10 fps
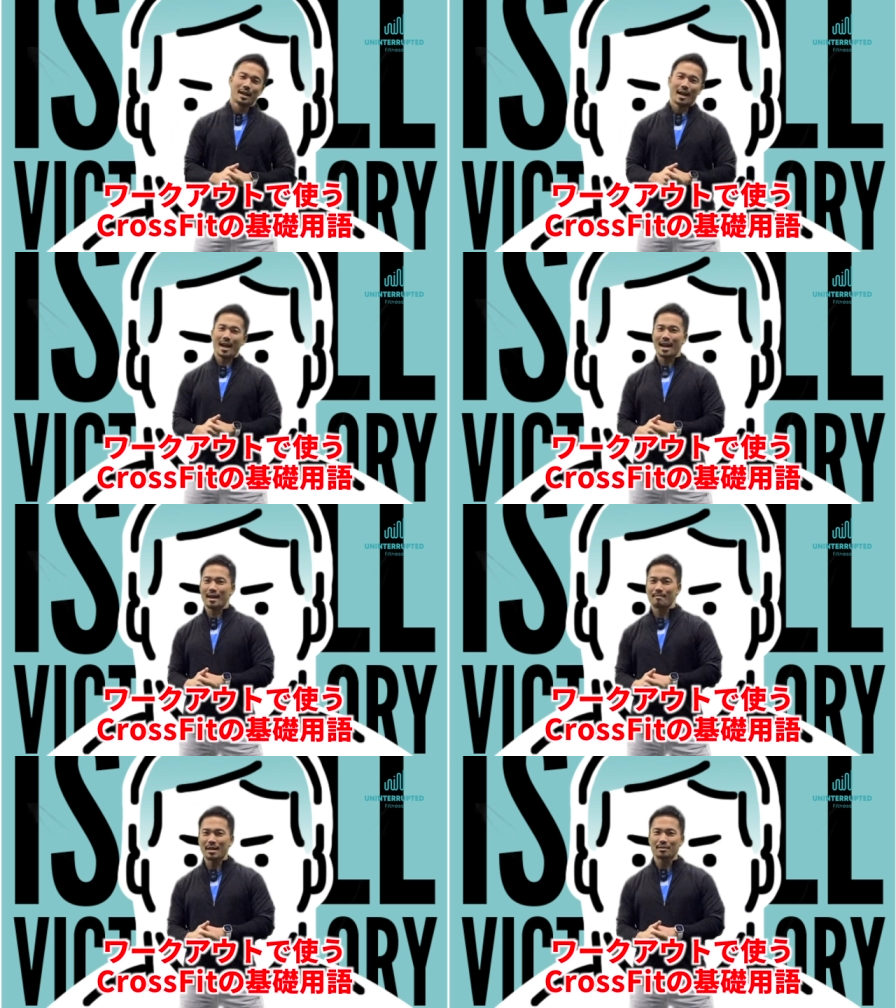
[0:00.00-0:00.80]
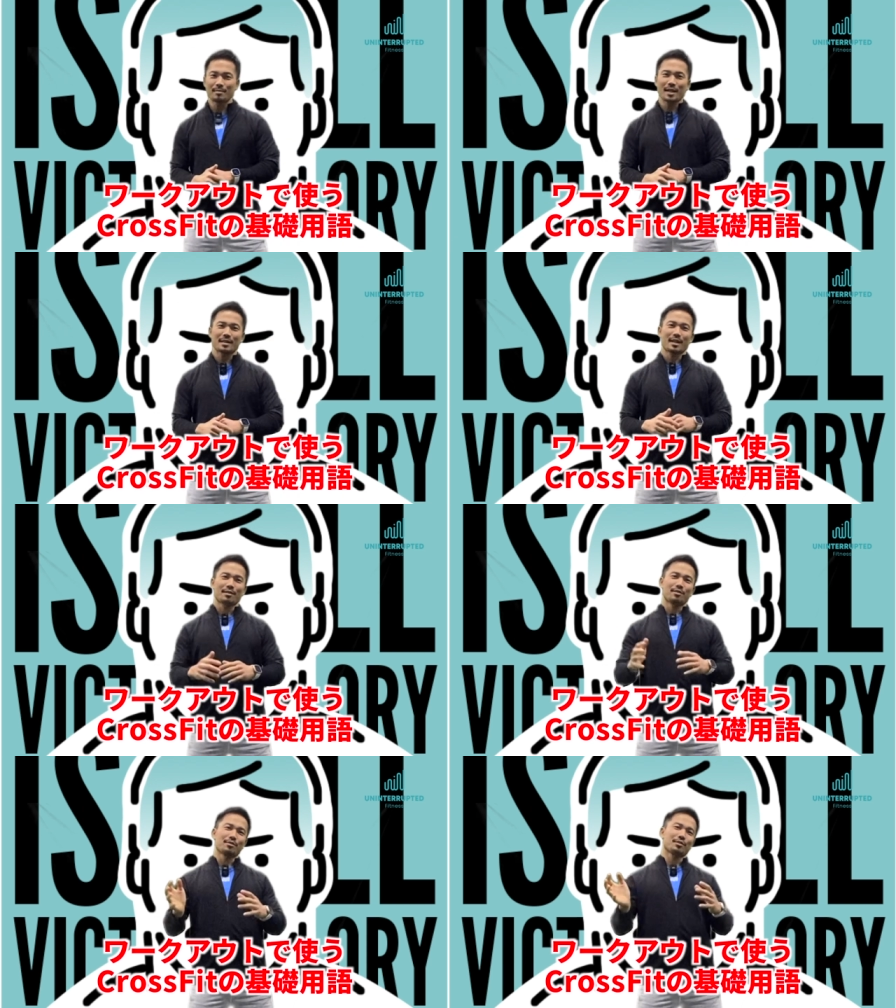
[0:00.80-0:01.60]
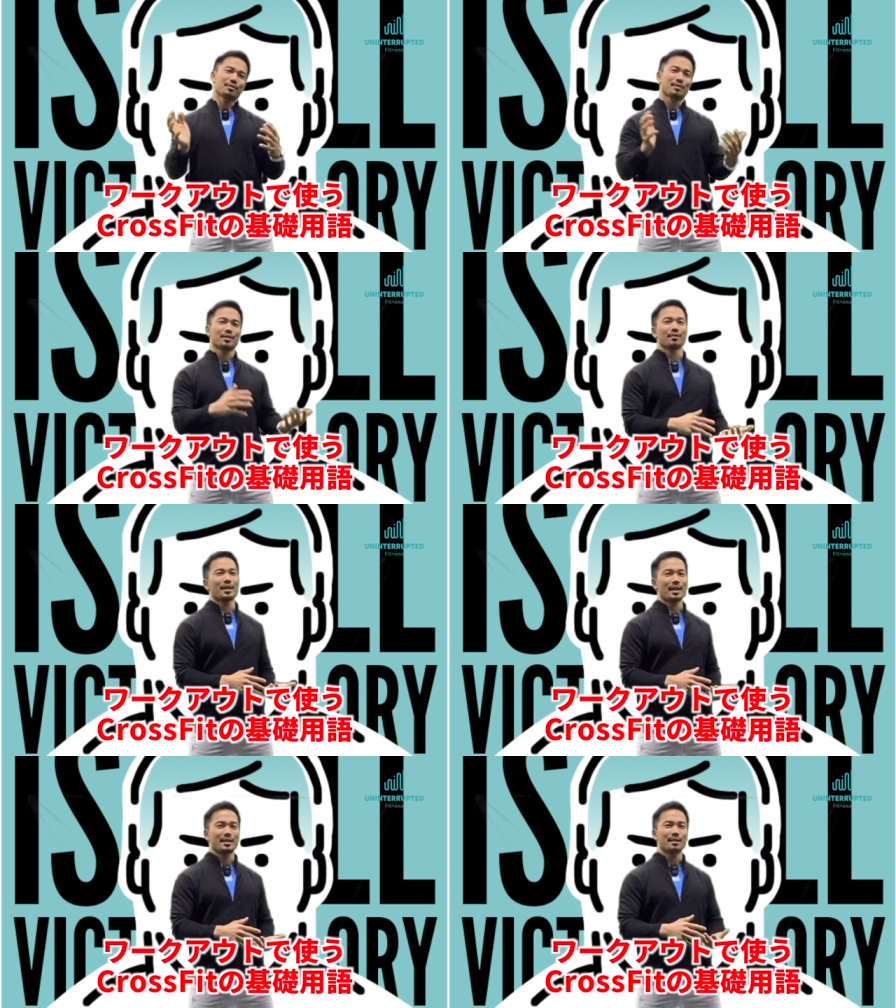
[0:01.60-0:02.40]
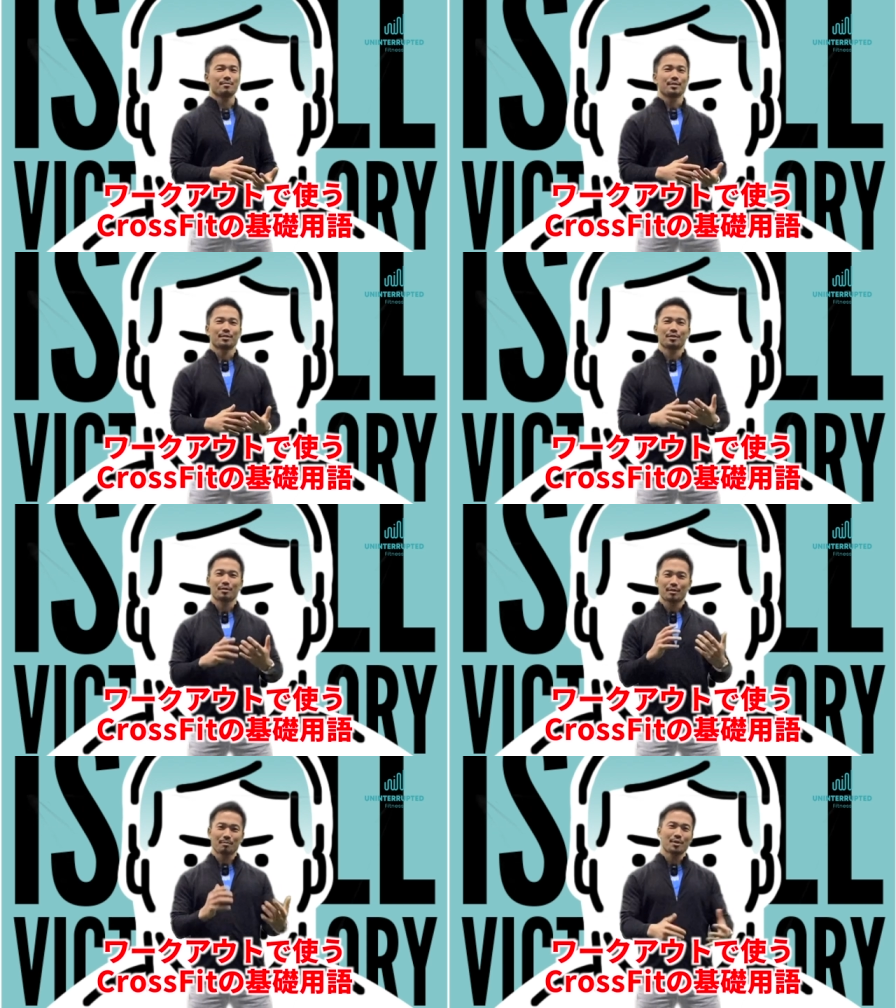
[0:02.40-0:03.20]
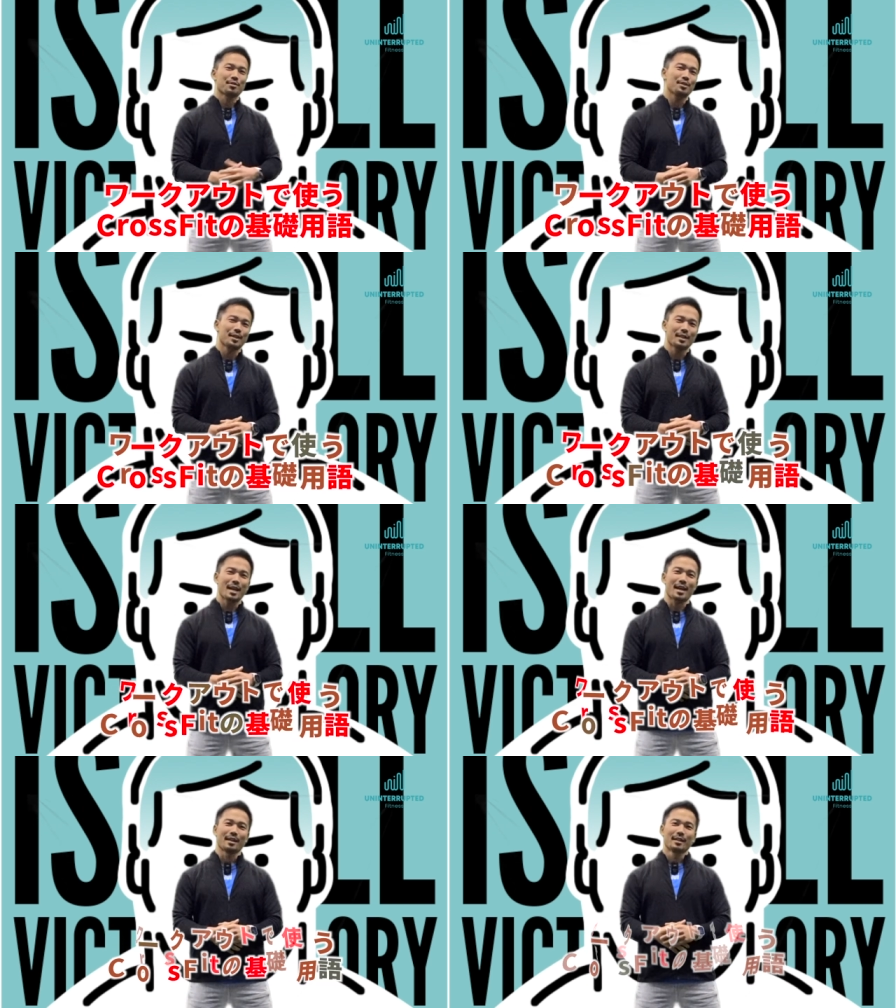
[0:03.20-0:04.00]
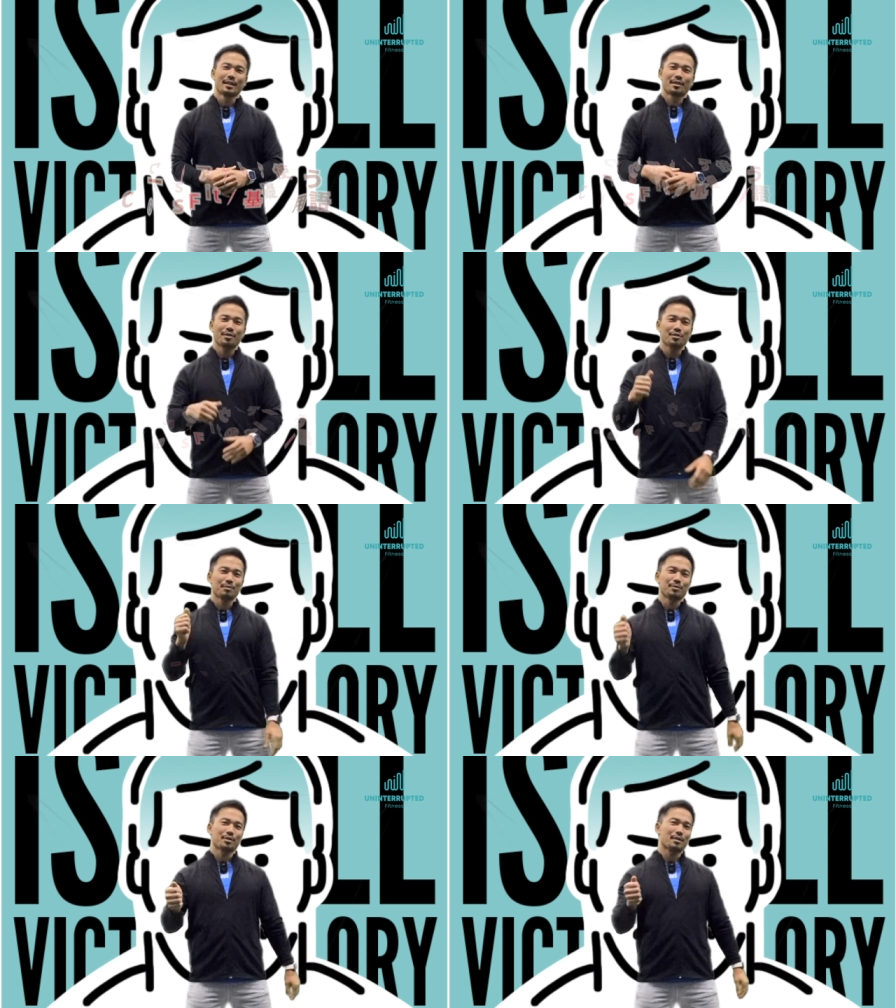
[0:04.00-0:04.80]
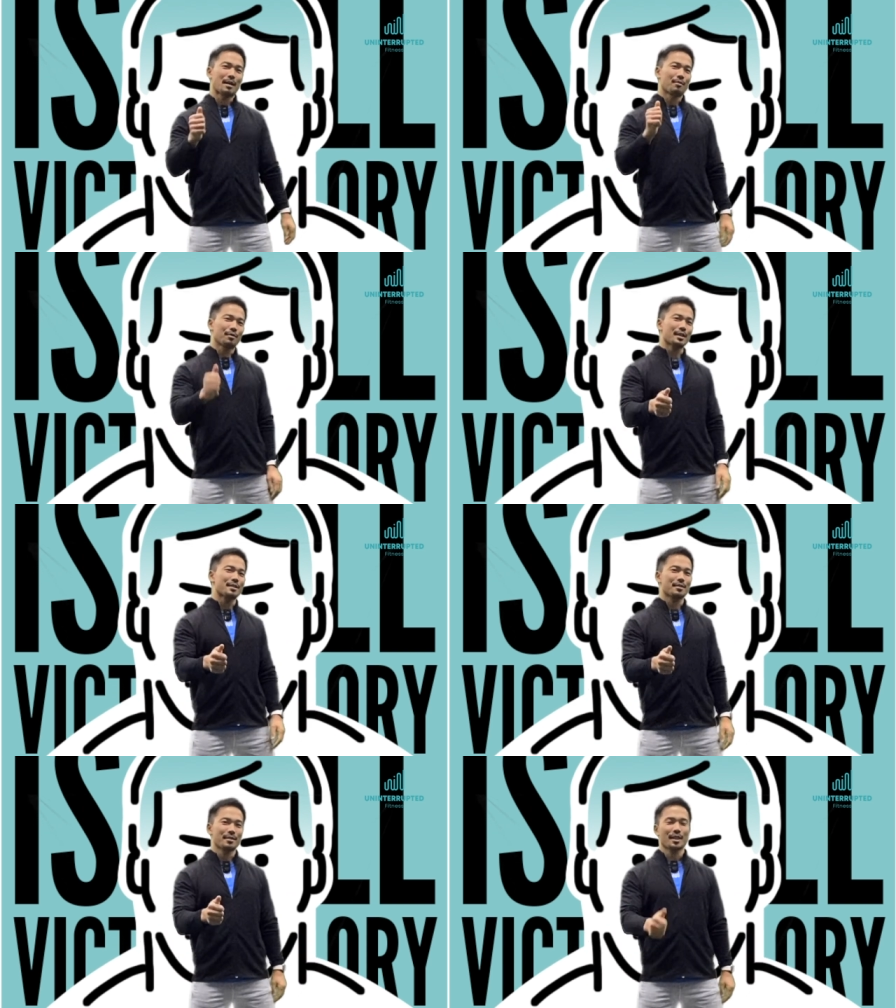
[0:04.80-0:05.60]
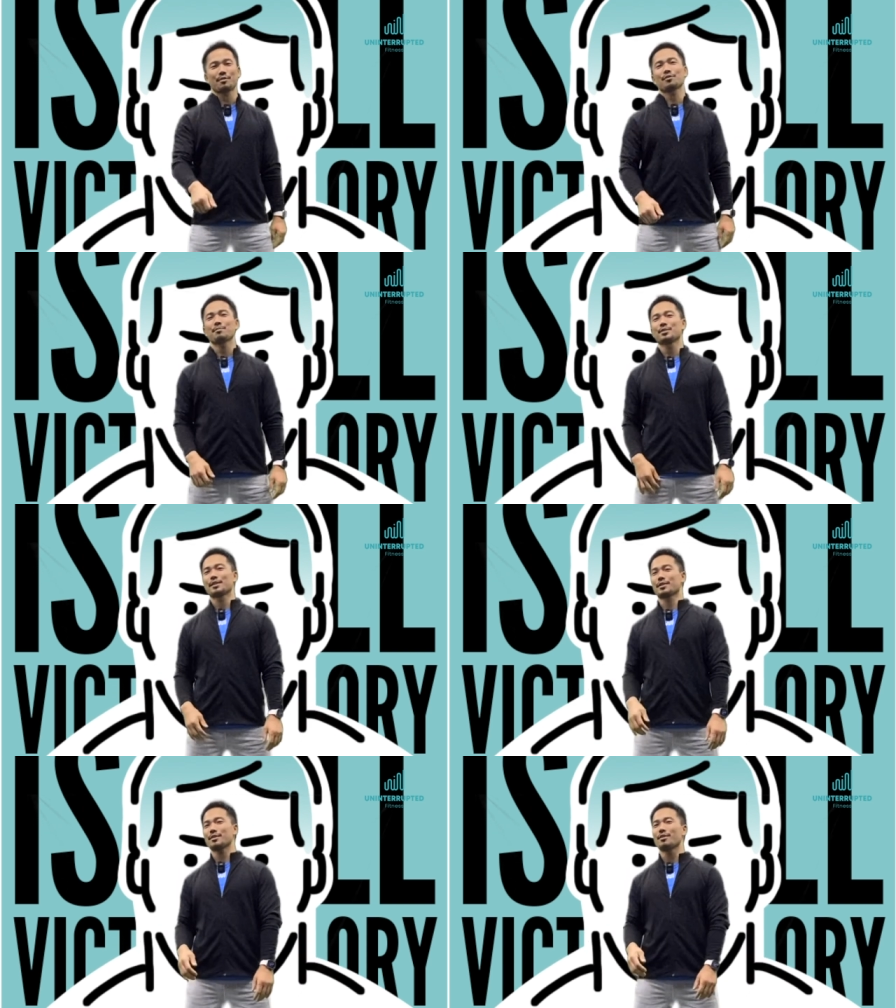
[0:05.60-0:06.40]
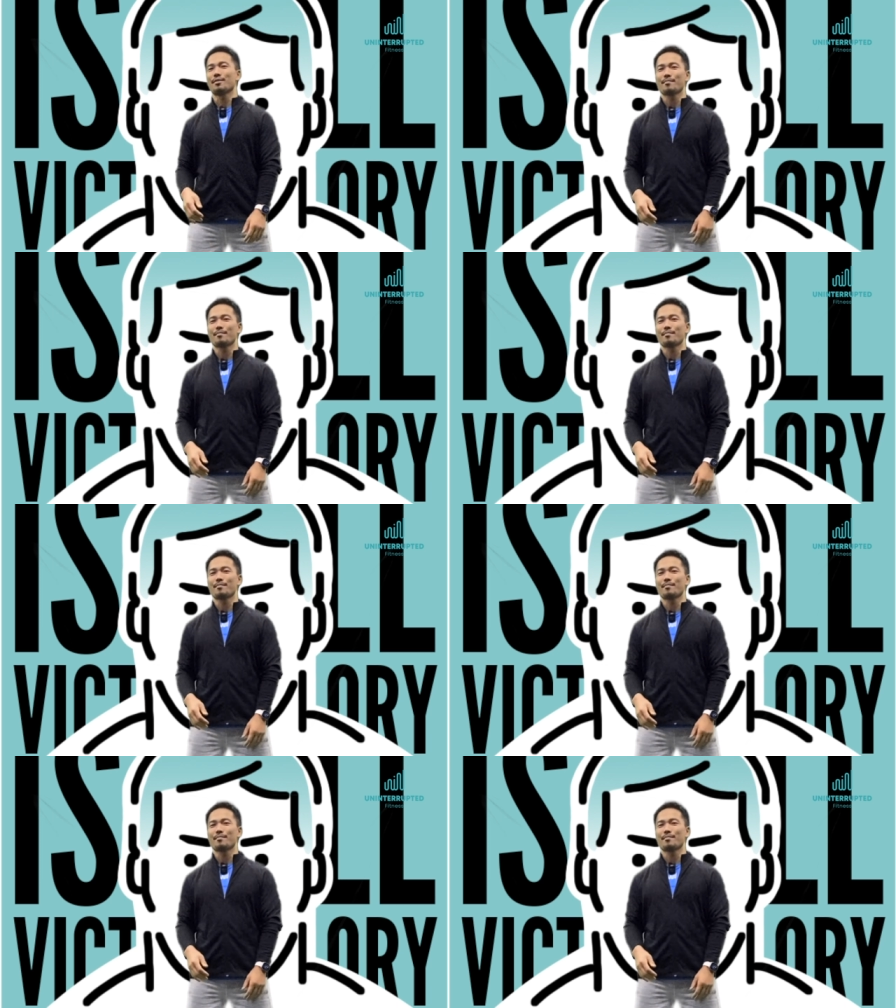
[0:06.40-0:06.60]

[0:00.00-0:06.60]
えー、まず皆さんこうクロスフィットねジムクロスフィットボックスに来て今日のプログラムこれですって聞くと思うんですけど、